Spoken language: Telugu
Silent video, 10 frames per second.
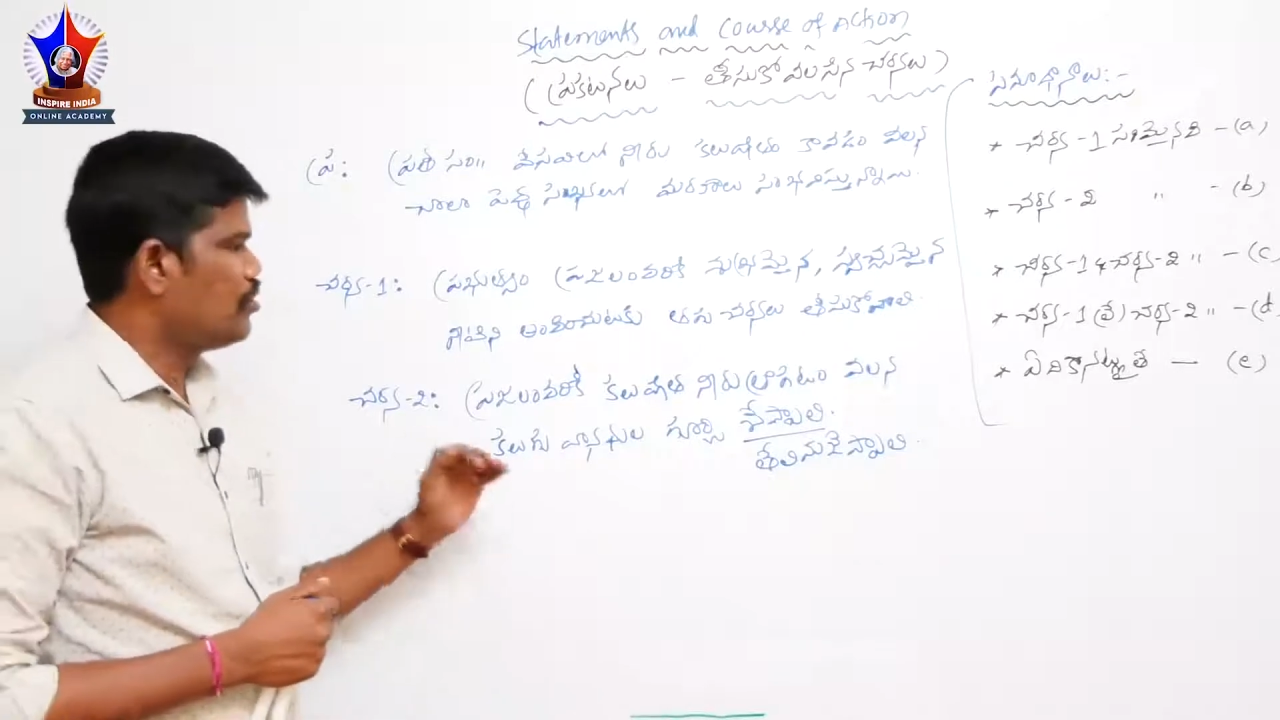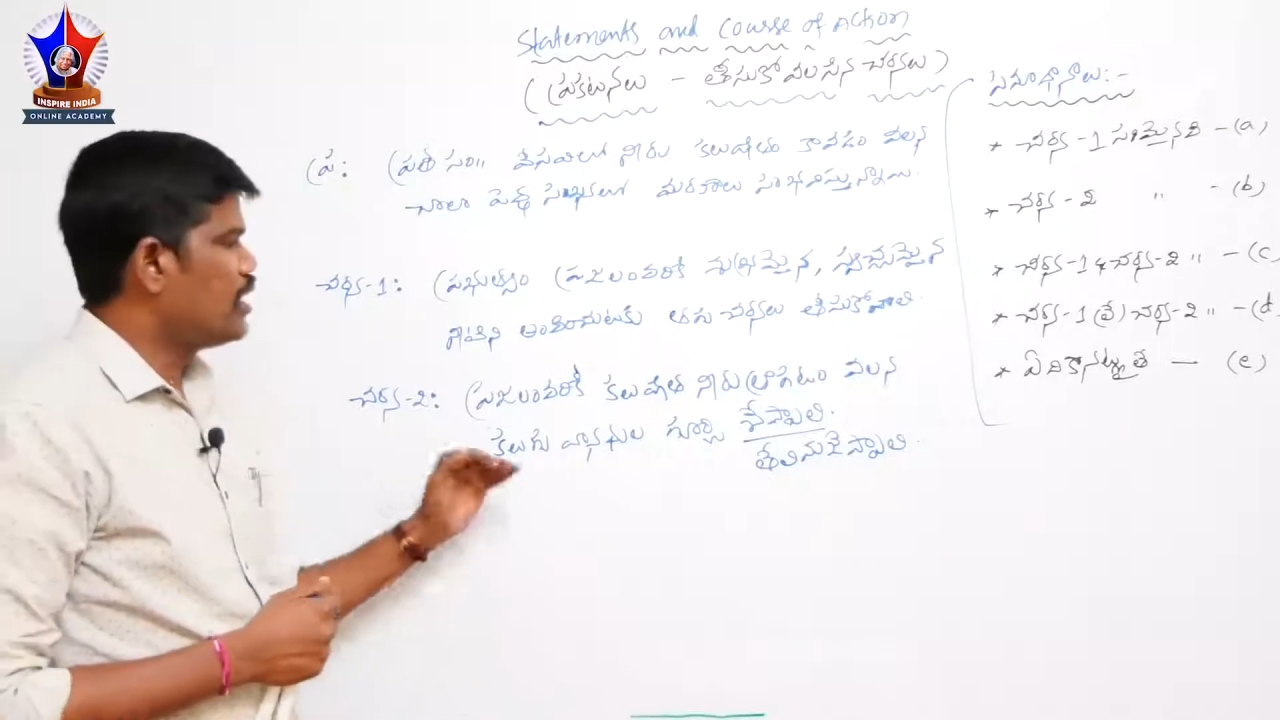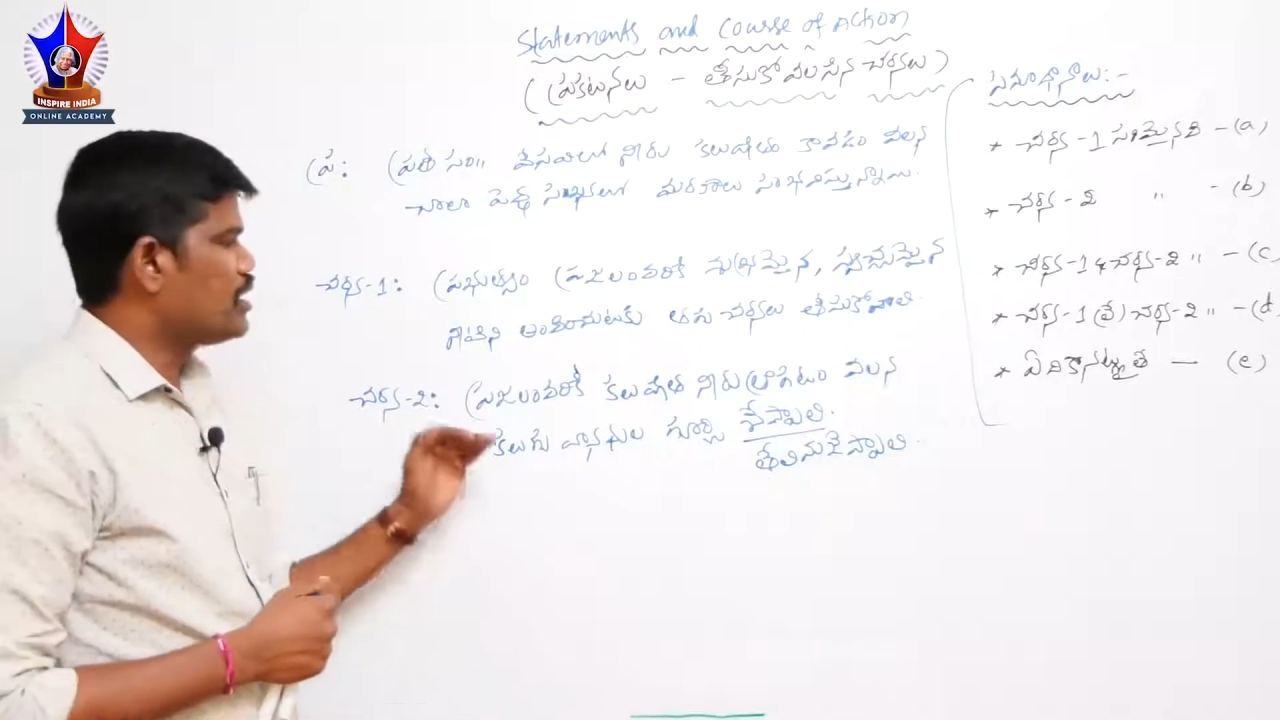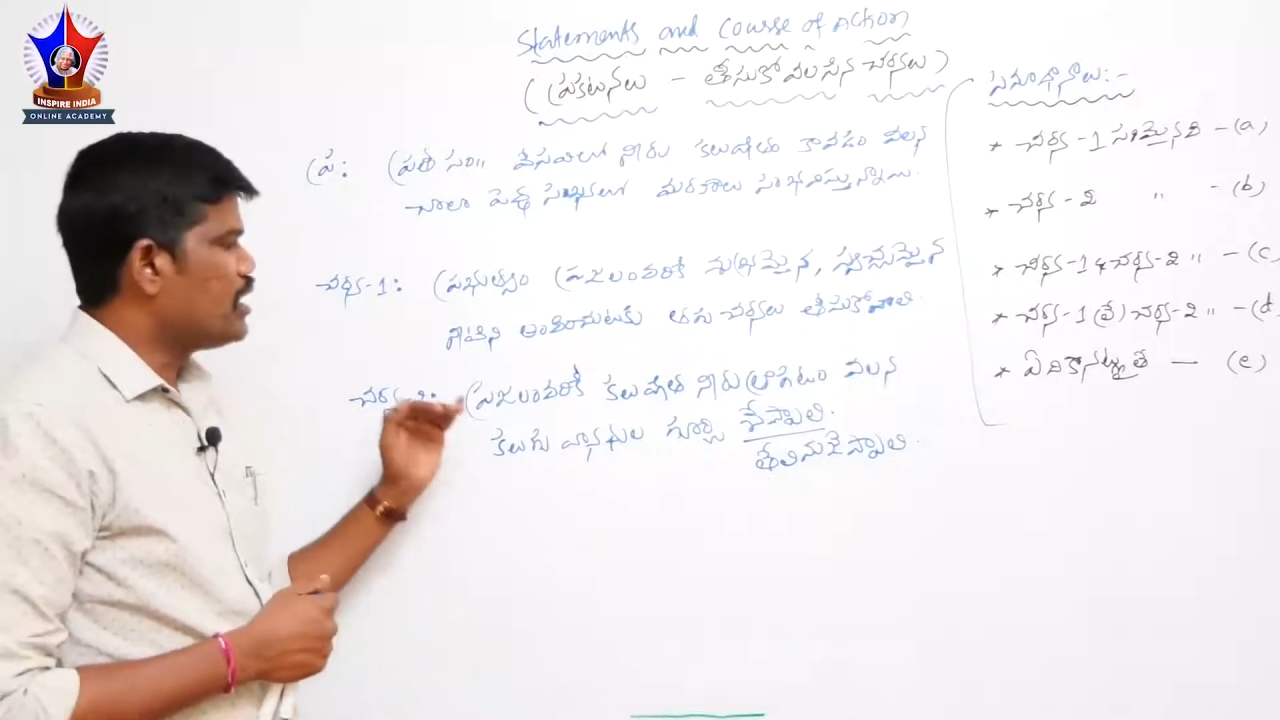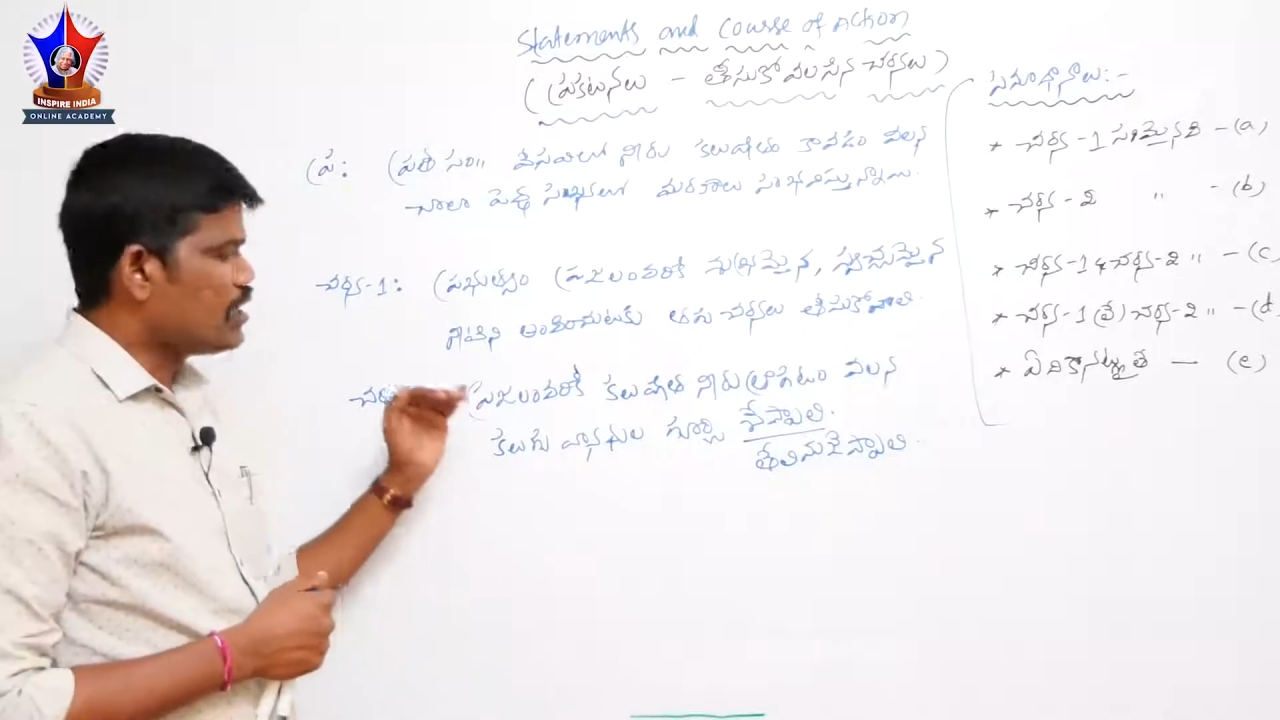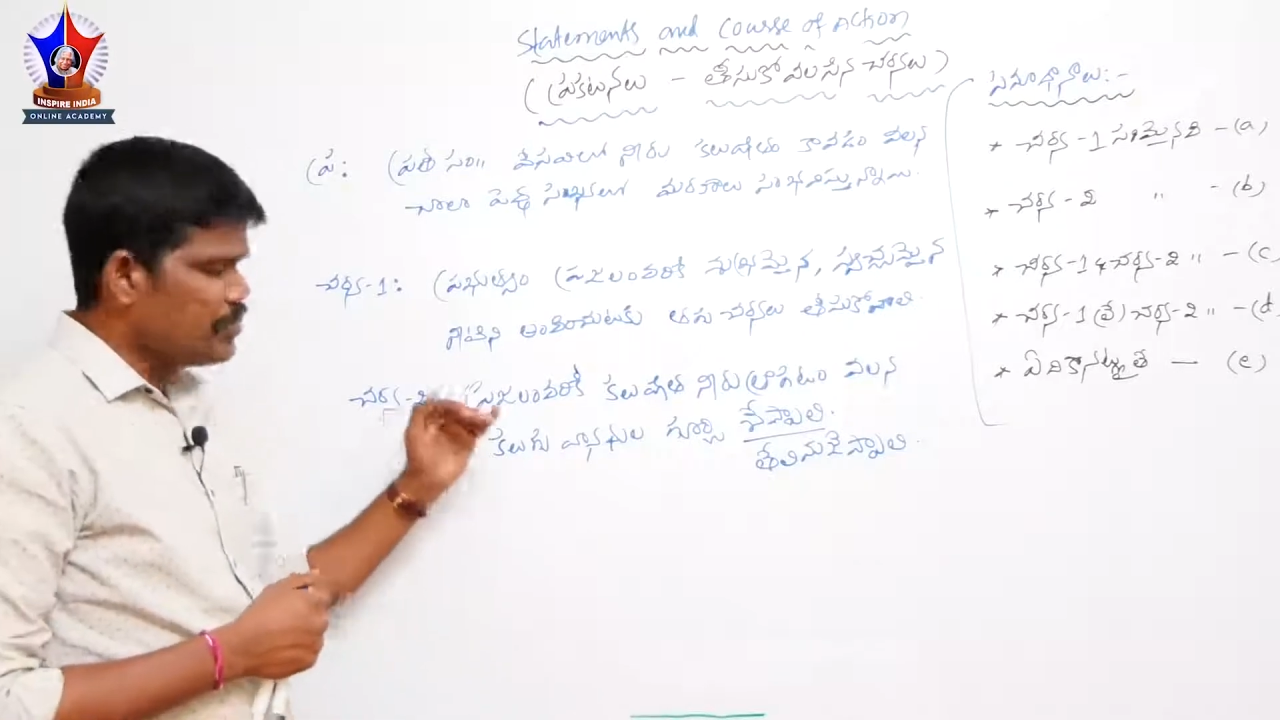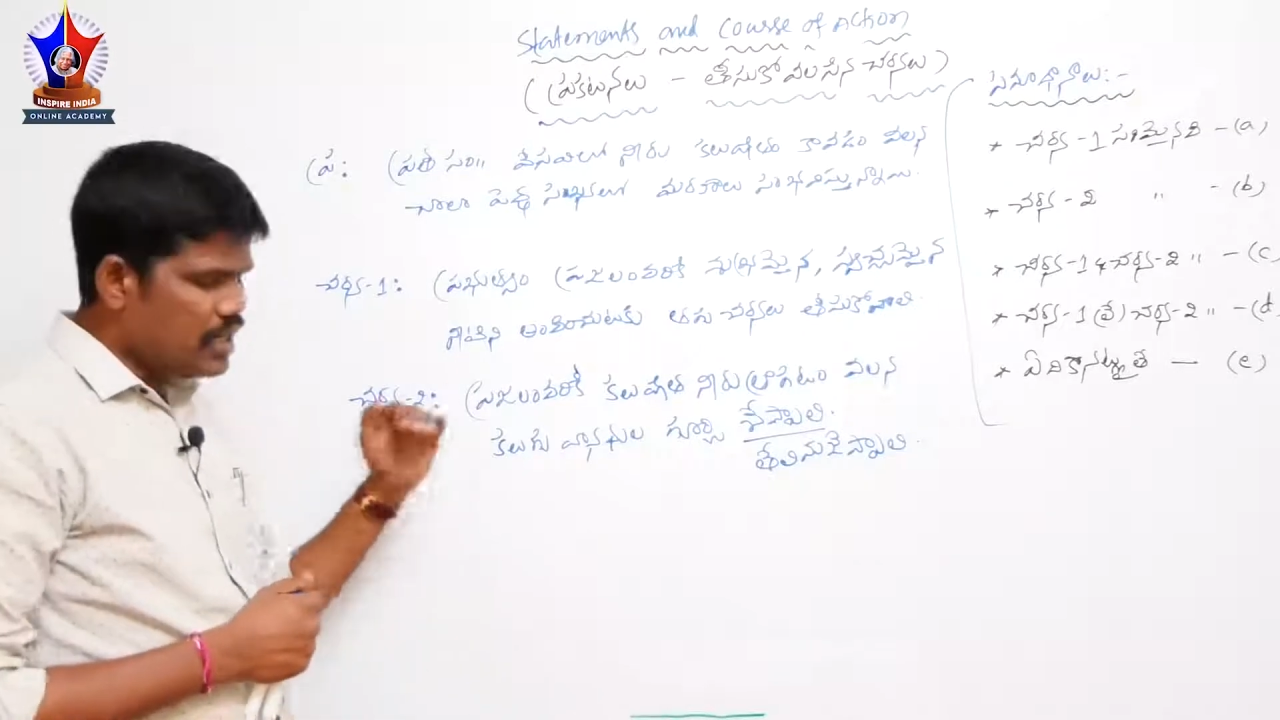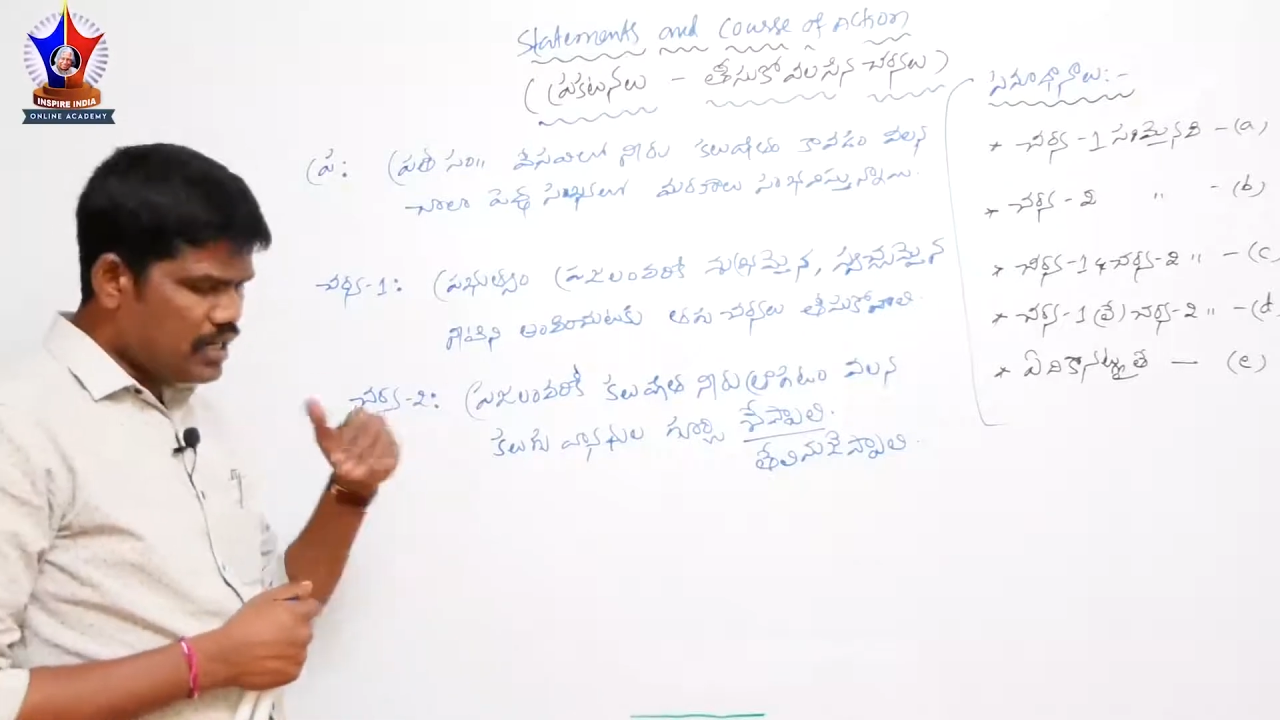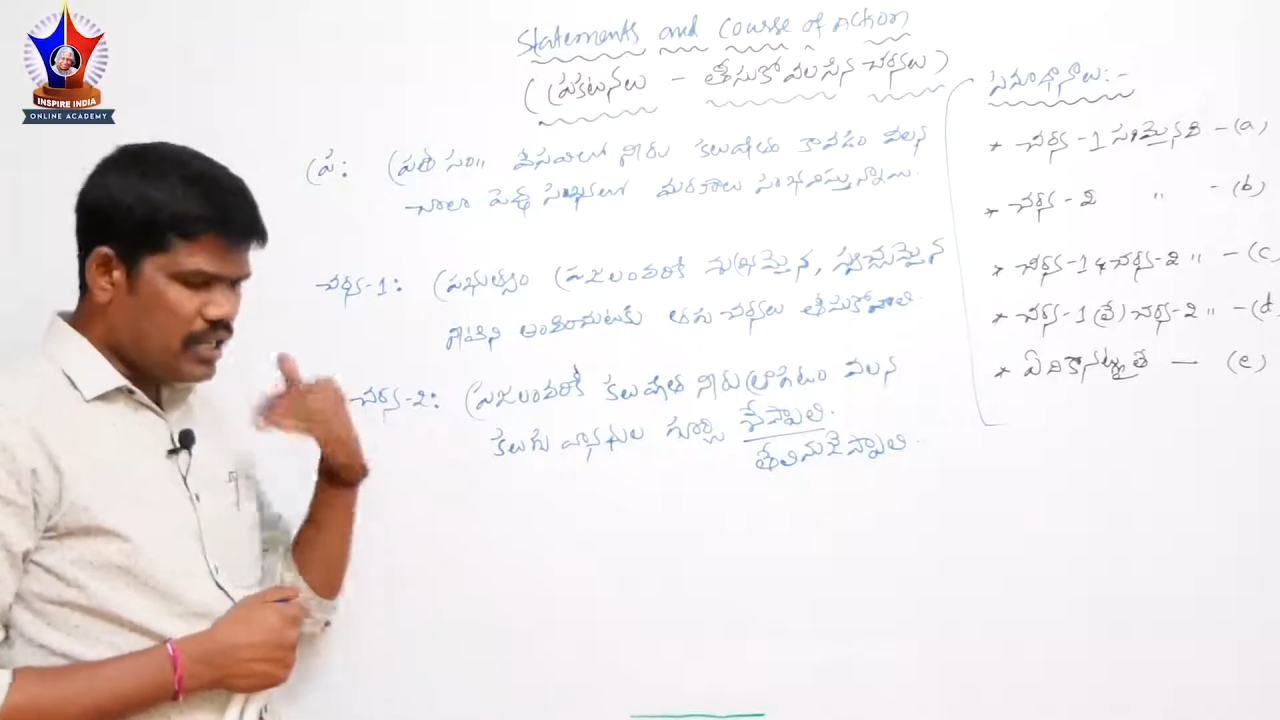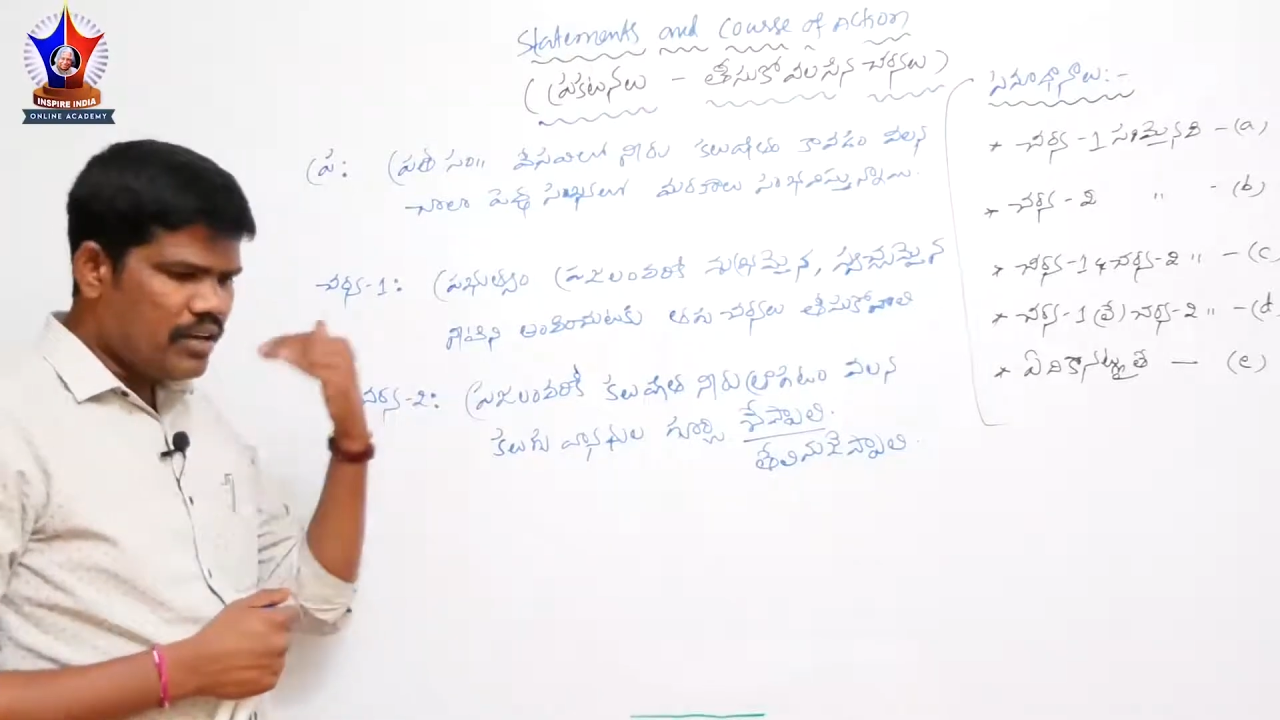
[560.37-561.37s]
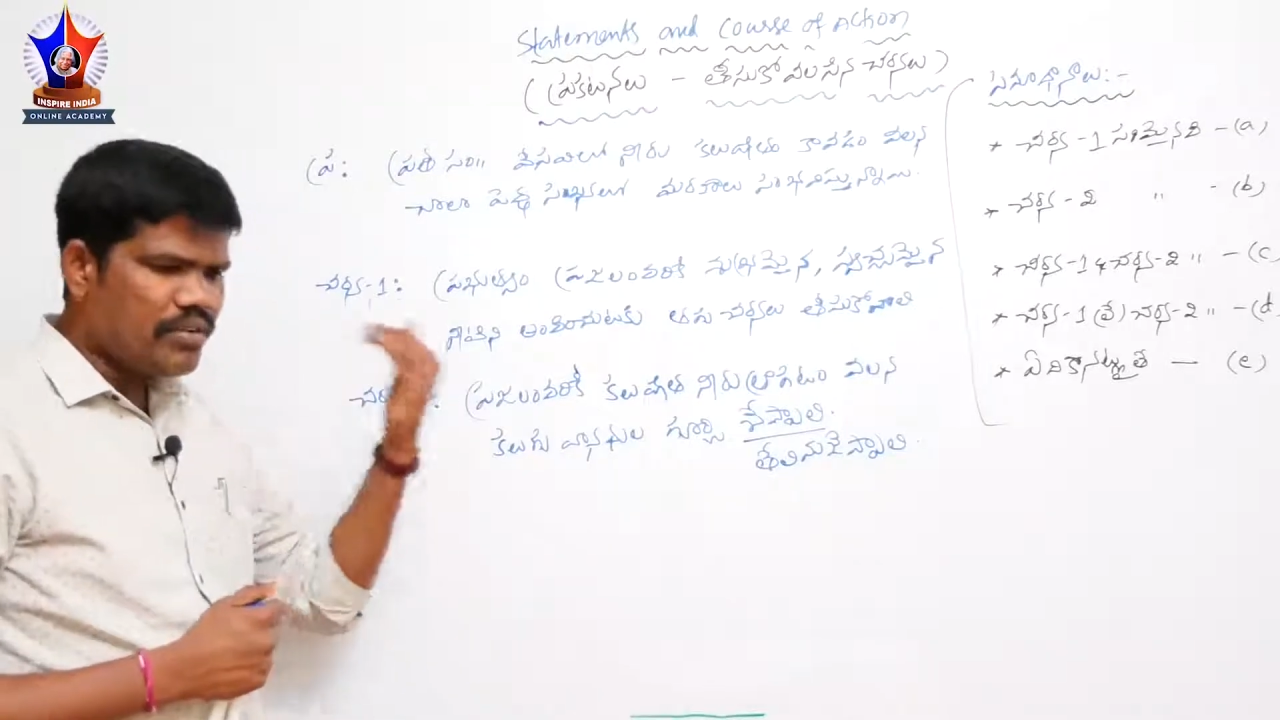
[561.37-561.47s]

ఓకే దాని మీద అంటే